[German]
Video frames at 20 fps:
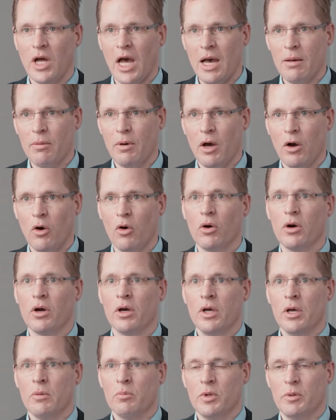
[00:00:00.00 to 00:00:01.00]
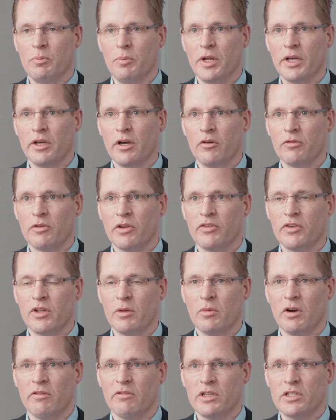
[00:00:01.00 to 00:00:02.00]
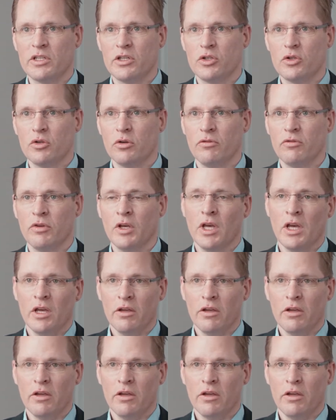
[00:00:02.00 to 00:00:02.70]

aber auch mit Blick auf das Thema Wasserstoff.